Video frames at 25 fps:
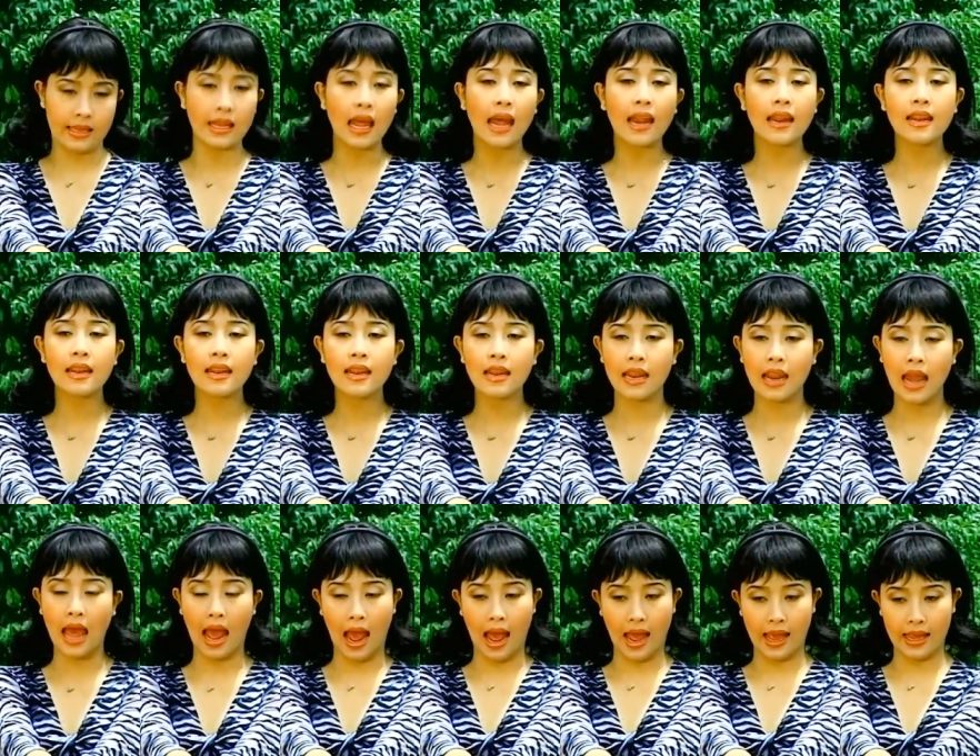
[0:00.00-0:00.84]
tấm
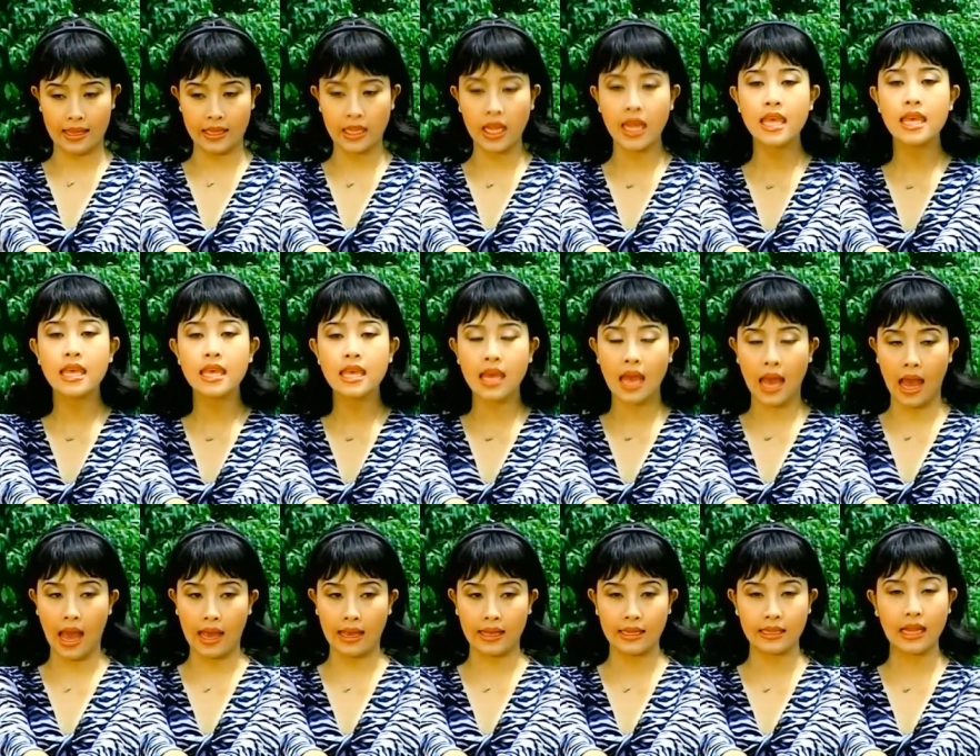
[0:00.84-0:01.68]
hài, thủy
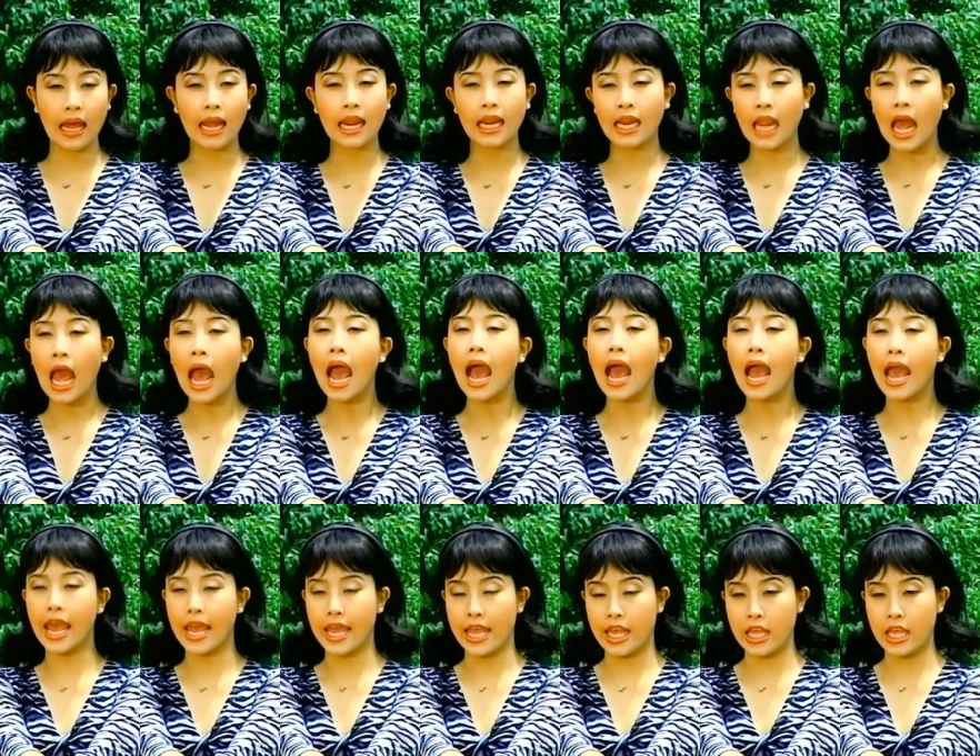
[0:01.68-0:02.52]
hài, thành hài